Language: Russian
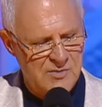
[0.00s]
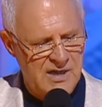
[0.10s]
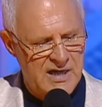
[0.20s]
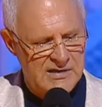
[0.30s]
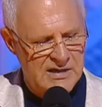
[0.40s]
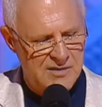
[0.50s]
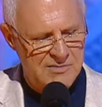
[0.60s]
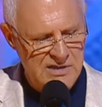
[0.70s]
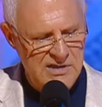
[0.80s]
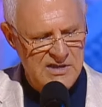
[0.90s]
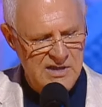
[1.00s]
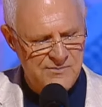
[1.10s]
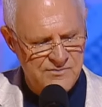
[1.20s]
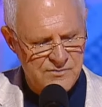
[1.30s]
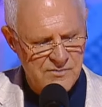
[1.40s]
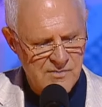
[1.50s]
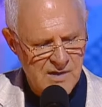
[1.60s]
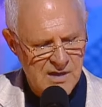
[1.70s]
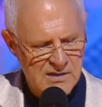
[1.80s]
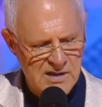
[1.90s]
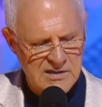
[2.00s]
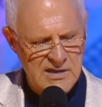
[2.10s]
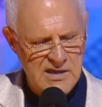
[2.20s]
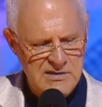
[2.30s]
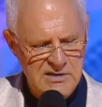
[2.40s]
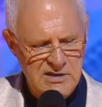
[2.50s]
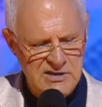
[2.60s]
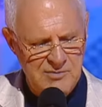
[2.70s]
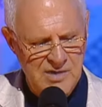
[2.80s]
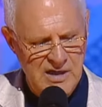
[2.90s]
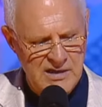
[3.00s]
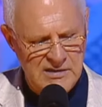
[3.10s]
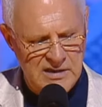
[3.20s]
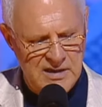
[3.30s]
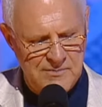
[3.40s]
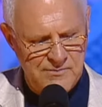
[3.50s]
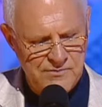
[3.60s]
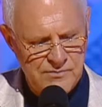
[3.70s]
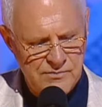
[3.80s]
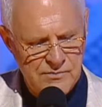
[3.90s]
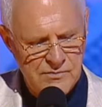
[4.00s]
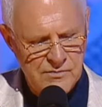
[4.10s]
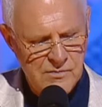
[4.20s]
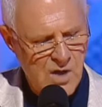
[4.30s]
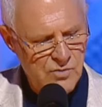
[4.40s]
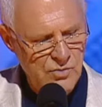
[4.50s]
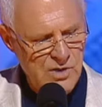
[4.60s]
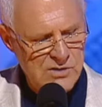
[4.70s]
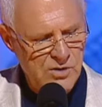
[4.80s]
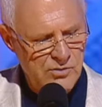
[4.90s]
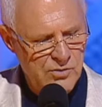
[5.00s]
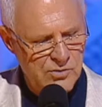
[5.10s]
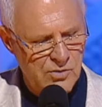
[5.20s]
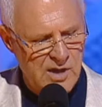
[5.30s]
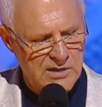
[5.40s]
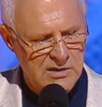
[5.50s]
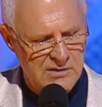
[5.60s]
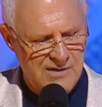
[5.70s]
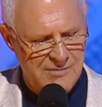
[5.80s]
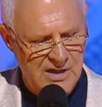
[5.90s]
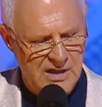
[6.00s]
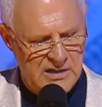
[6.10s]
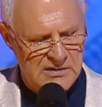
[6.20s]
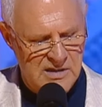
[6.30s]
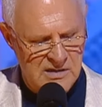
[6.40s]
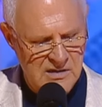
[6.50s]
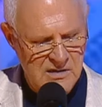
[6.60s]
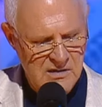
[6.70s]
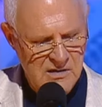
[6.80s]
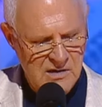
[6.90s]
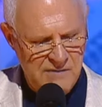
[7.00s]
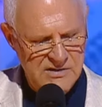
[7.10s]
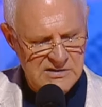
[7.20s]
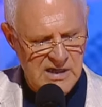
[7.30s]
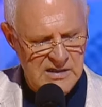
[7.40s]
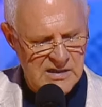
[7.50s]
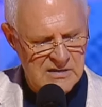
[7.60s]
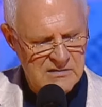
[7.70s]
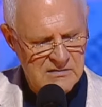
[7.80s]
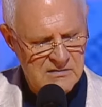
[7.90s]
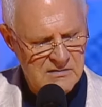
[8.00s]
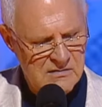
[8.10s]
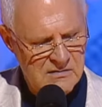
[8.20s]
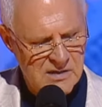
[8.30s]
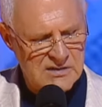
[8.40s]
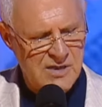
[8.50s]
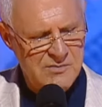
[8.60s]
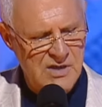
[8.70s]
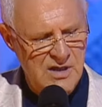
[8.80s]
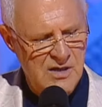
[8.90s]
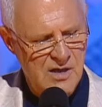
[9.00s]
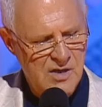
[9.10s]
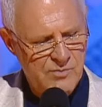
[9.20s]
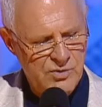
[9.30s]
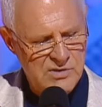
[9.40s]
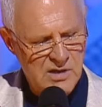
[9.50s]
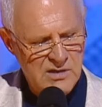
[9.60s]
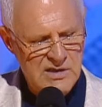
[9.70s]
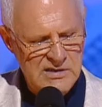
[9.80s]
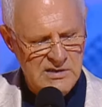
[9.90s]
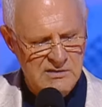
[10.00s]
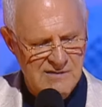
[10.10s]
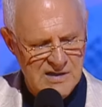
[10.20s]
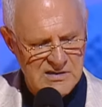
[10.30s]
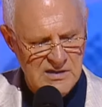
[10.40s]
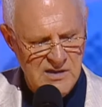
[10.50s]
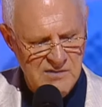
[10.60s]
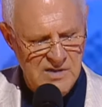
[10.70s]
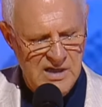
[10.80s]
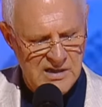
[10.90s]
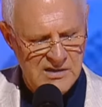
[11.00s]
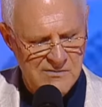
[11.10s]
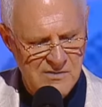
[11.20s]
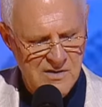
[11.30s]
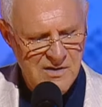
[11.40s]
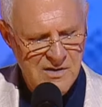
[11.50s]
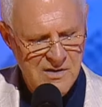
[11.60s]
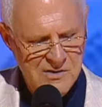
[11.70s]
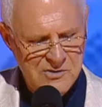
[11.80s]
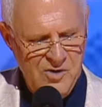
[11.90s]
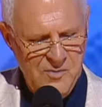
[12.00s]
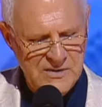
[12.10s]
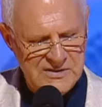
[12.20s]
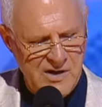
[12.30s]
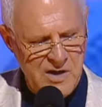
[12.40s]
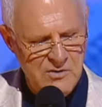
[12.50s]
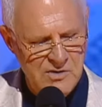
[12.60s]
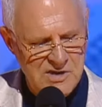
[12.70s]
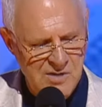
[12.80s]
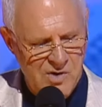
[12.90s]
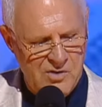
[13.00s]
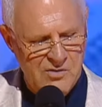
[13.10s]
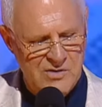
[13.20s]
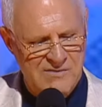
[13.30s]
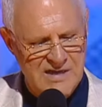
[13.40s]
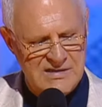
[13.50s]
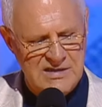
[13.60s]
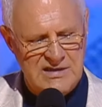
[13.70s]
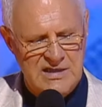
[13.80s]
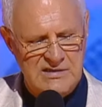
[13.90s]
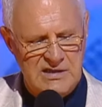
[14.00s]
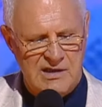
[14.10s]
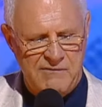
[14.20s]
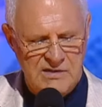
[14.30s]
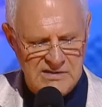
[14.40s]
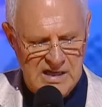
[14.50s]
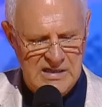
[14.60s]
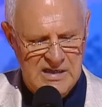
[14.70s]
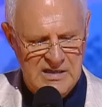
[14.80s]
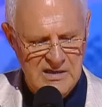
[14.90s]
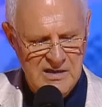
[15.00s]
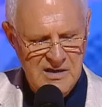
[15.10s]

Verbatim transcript: с миллиардером нищий. Даже есть нищие миллиардеры. Ну, если у него только 1-2 миллиарда официально. На самом деле, пусть 10-20 миллиардов. Что он по сравнению с тем, у кого 20-30 официально?